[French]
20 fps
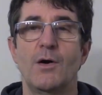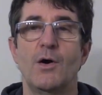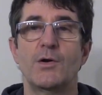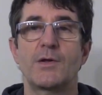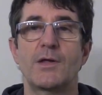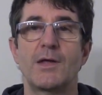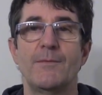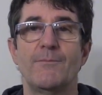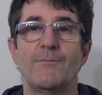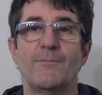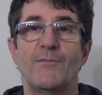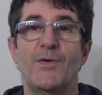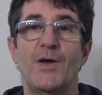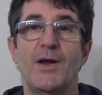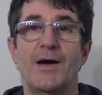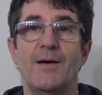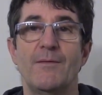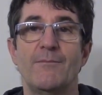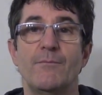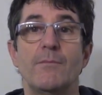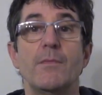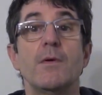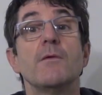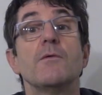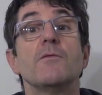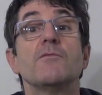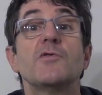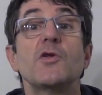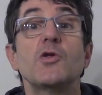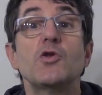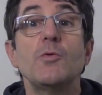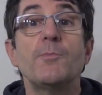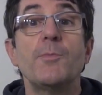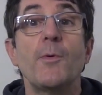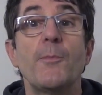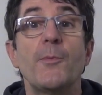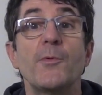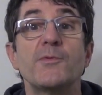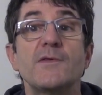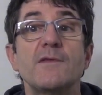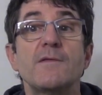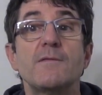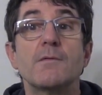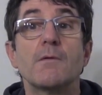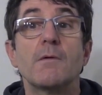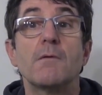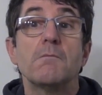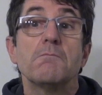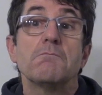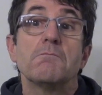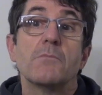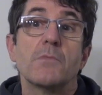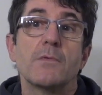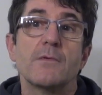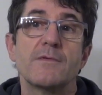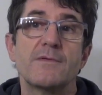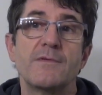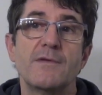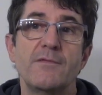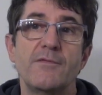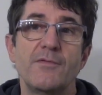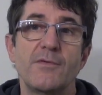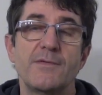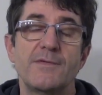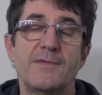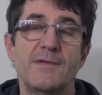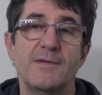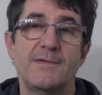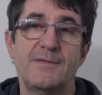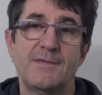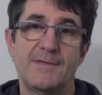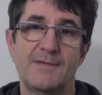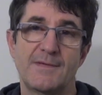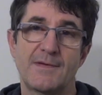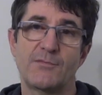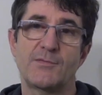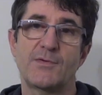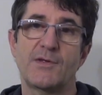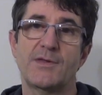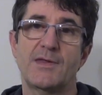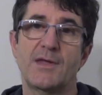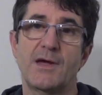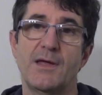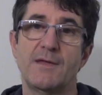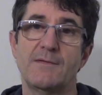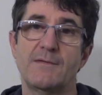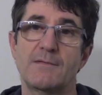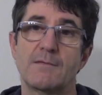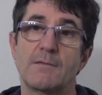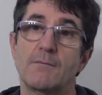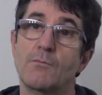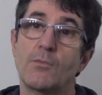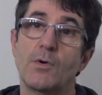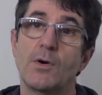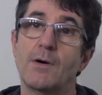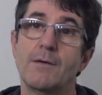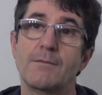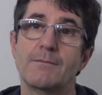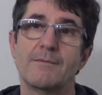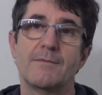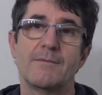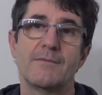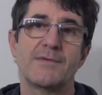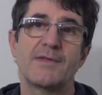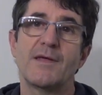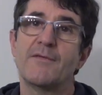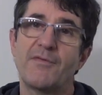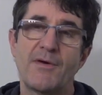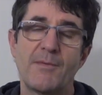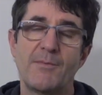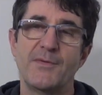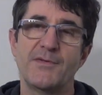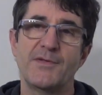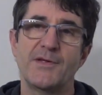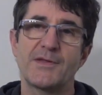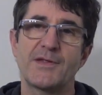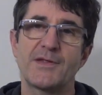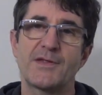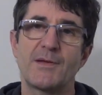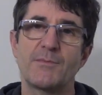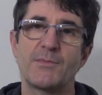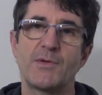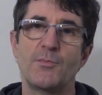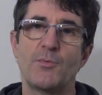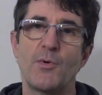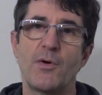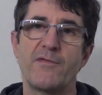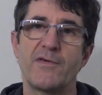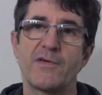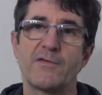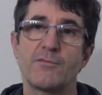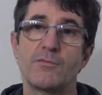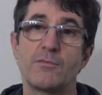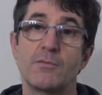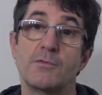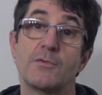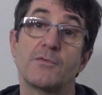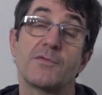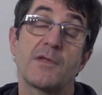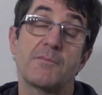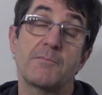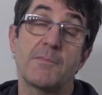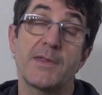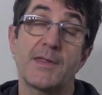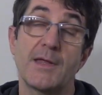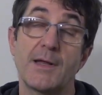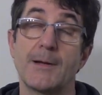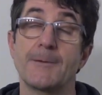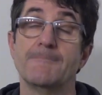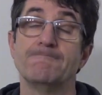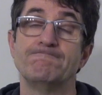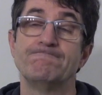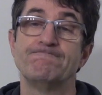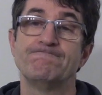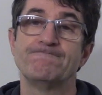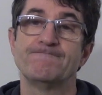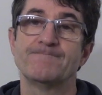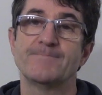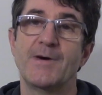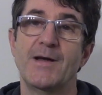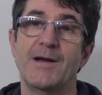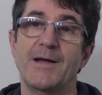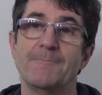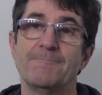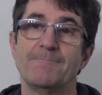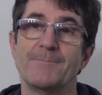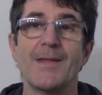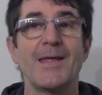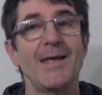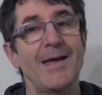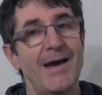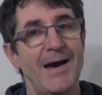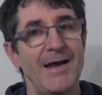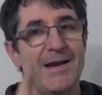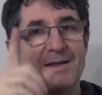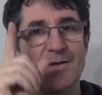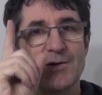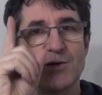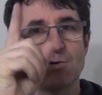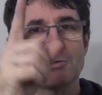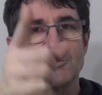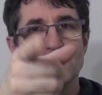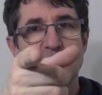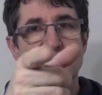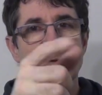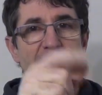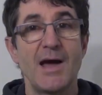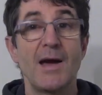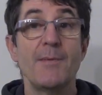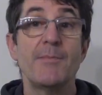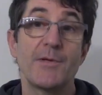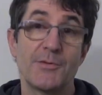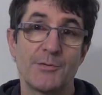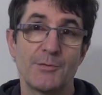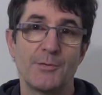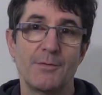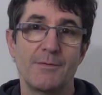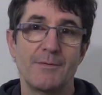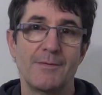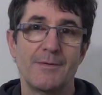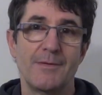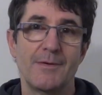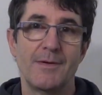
Ok, voilà. C'est une proposition. Si vous aussi, si ça vous intéresse, moi, ça me fera plaisir d'être un petit peu avec vous de cette manière-là. Voilà. Allez, je vous dis à bientôt.